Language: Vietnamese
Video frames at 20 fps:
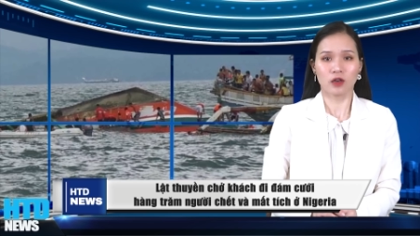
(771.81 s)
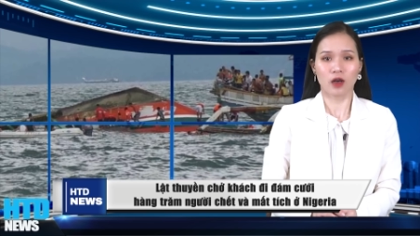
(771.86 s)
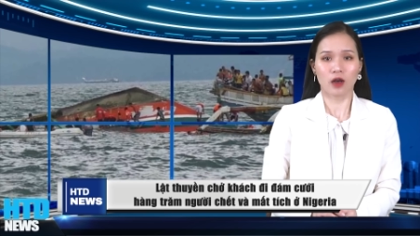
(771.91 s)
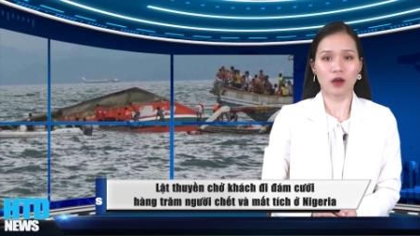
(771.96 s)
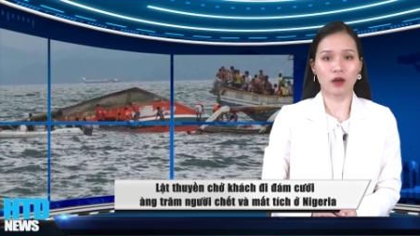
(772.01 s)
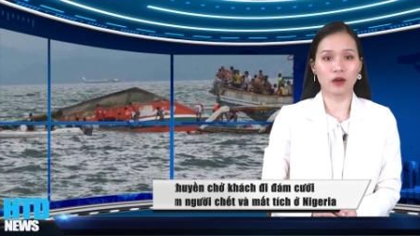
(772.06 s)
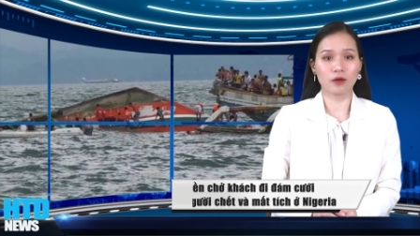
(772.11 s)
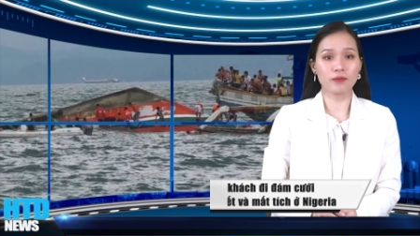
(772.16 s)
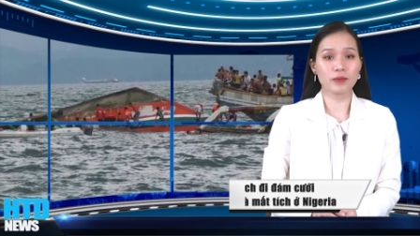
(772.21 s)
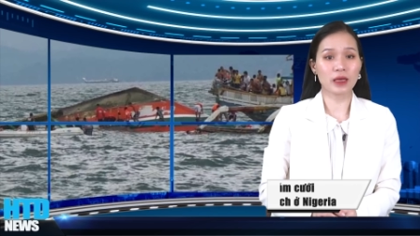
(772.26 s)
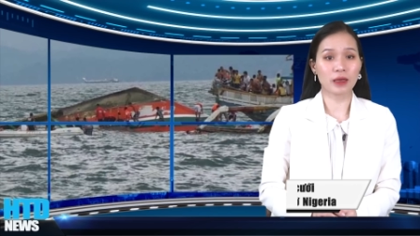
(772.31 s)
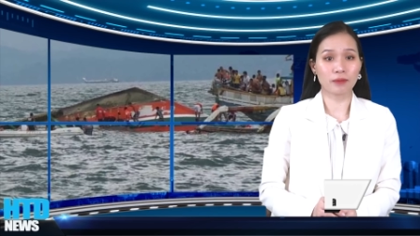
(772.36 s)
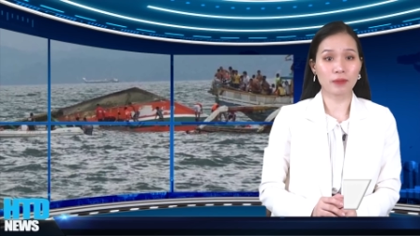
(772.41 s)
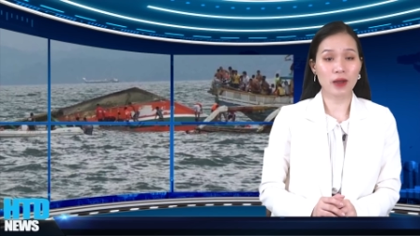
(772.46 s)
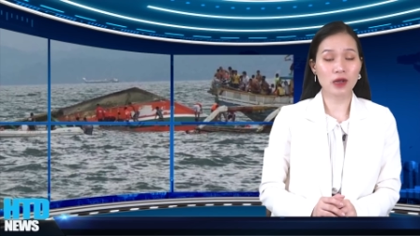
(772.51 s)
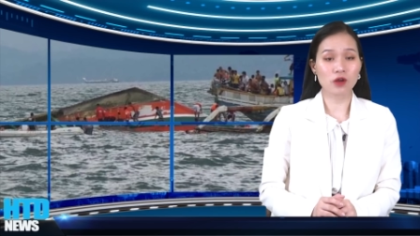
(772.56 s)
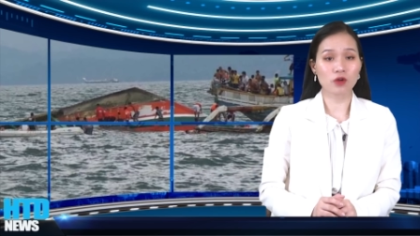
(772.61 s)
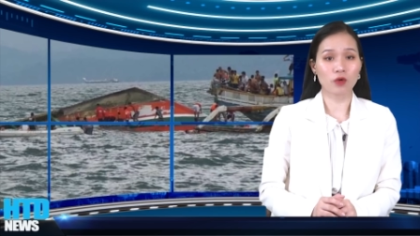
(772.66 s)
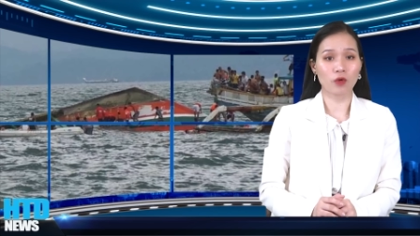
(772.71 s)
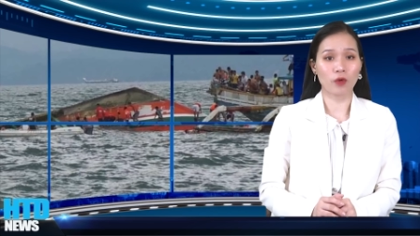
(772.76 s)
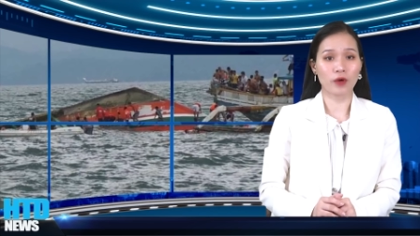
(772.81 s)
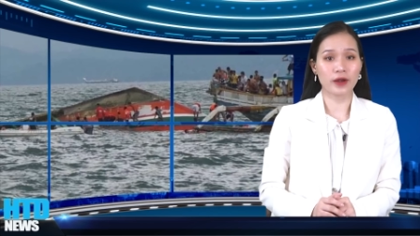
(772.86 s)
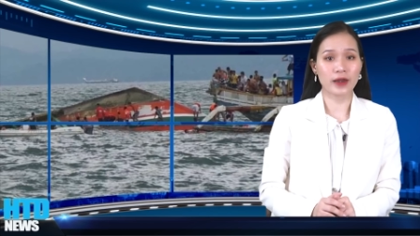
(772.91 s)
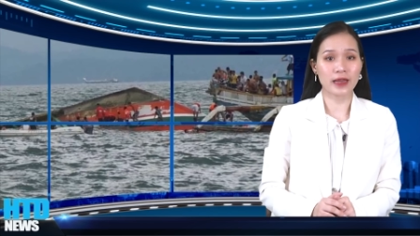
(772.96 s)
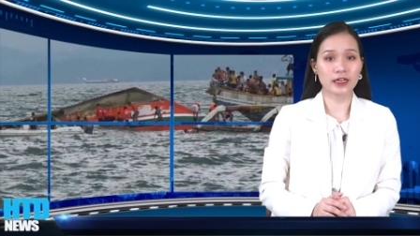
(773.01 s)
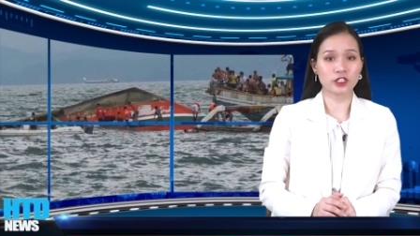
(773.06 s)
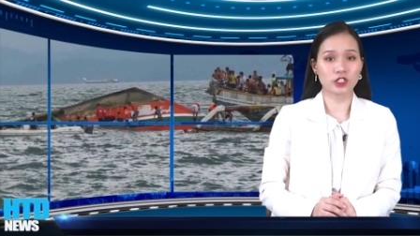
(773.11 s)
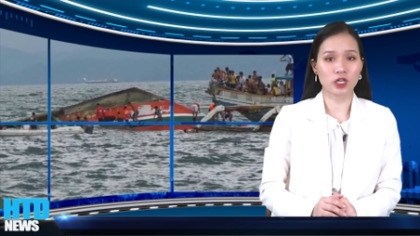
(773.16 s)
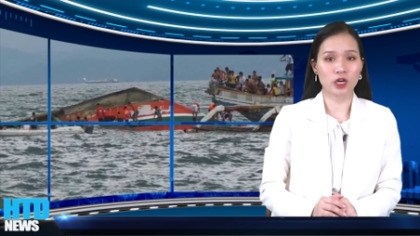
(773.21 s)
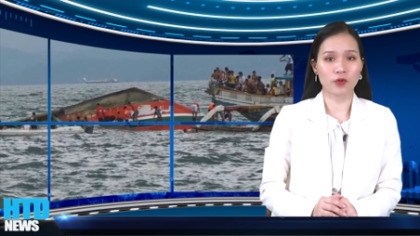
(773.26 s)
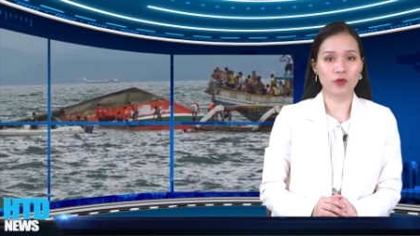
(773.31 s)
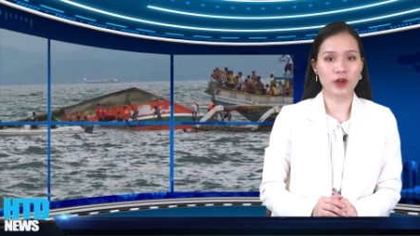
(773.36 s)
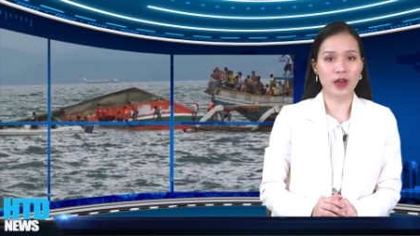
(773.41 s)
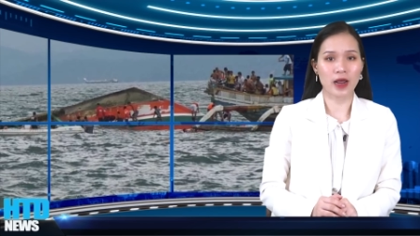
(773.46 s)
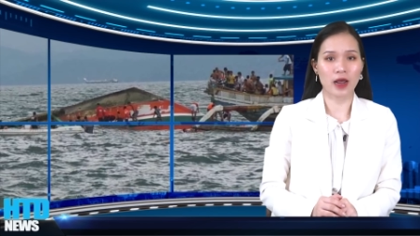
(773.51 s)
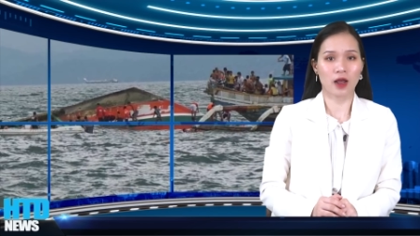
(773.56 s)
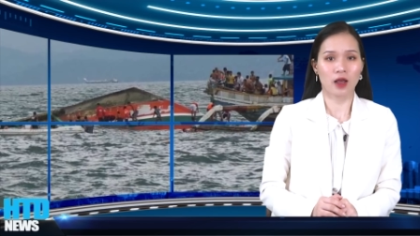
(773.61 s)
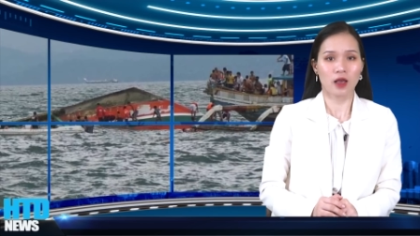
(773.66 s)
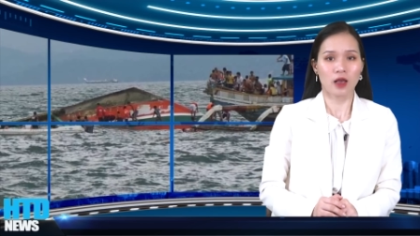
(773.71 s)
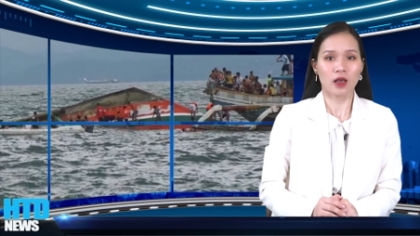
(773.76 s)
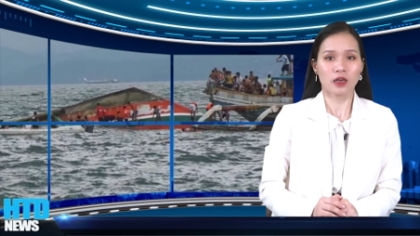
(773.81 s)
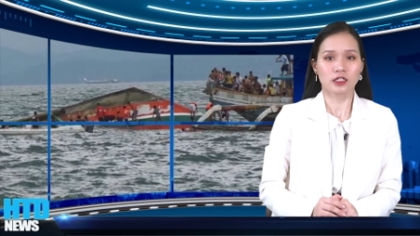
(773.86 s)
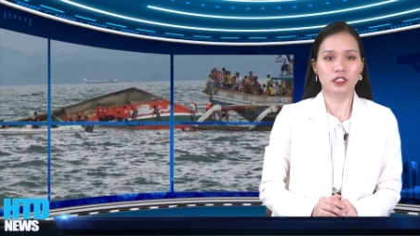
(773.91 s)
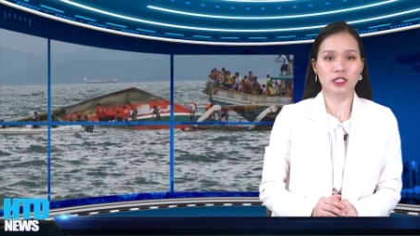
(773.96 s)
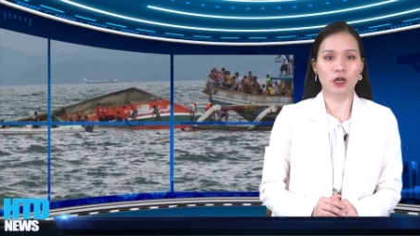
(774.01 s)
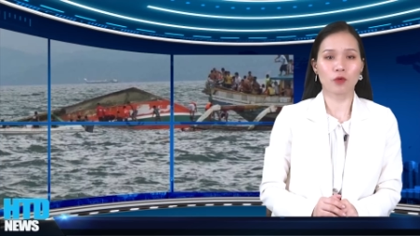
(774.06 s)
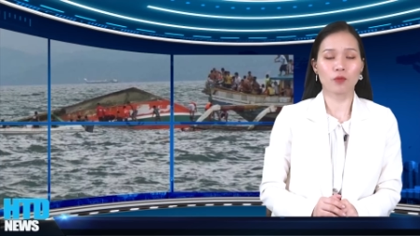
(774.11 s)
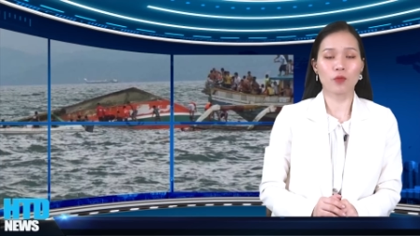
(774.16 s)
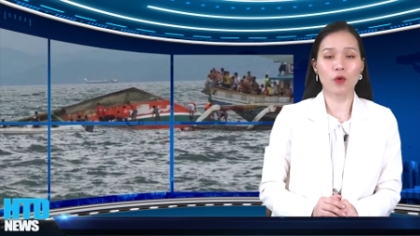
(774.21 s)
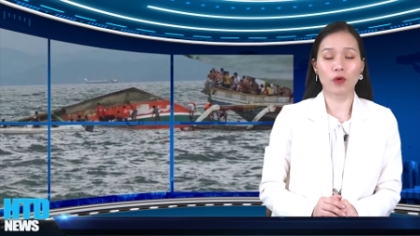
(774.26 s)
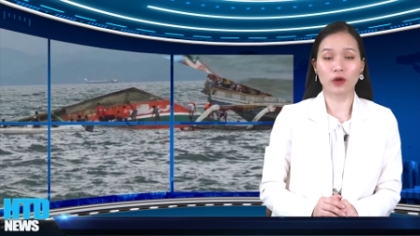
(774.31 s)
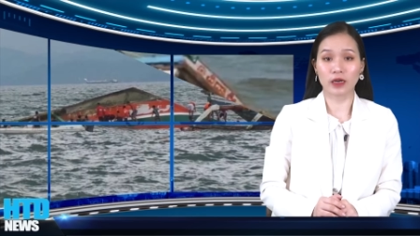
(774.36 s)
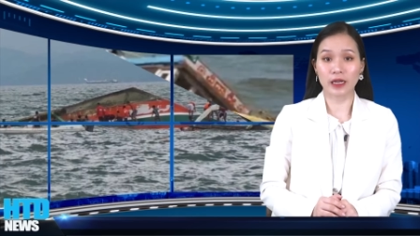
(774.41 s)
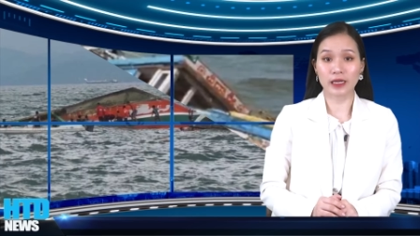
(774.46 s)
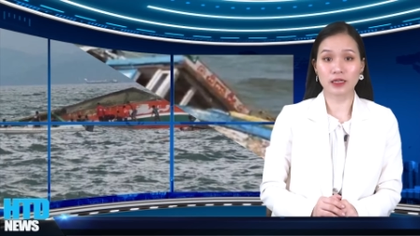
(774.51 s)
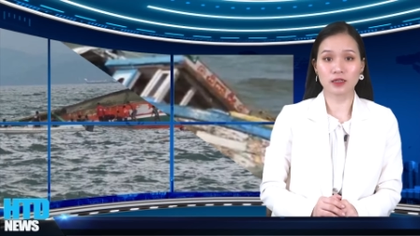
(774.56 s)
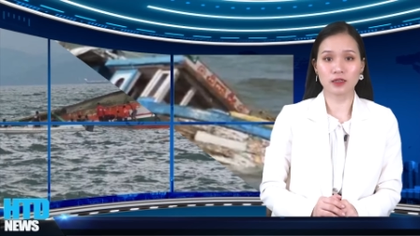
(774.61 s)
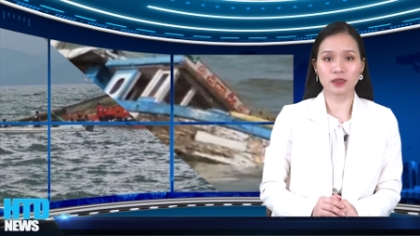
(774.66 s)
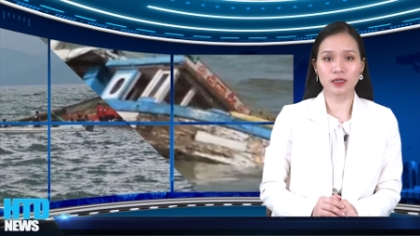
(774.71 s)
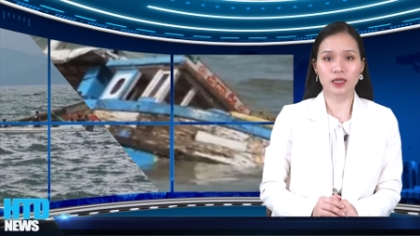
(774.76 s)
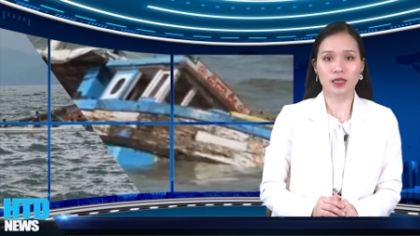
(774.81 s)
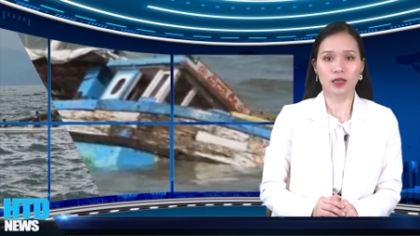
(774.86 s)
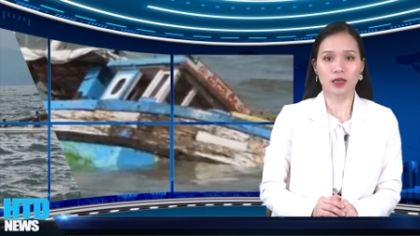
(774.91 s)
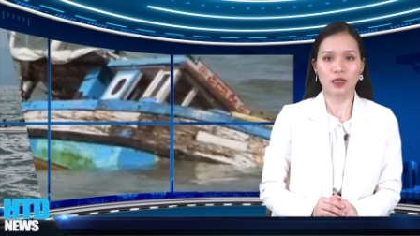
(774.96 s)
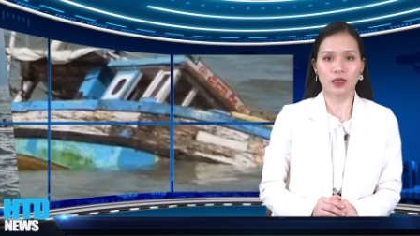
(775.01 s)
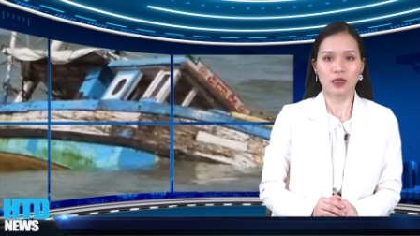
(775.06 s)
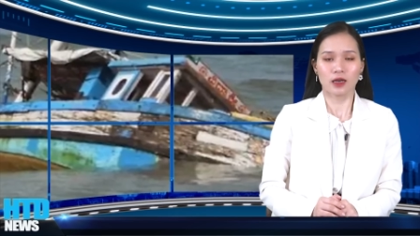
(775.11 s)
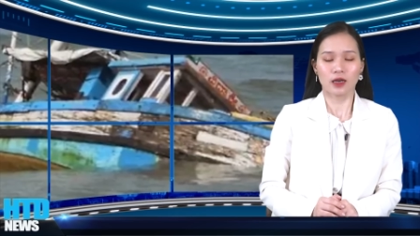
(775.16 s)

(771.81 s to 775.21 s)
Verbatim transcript: ở miền bắc của Nigeria sau một lễ cưới.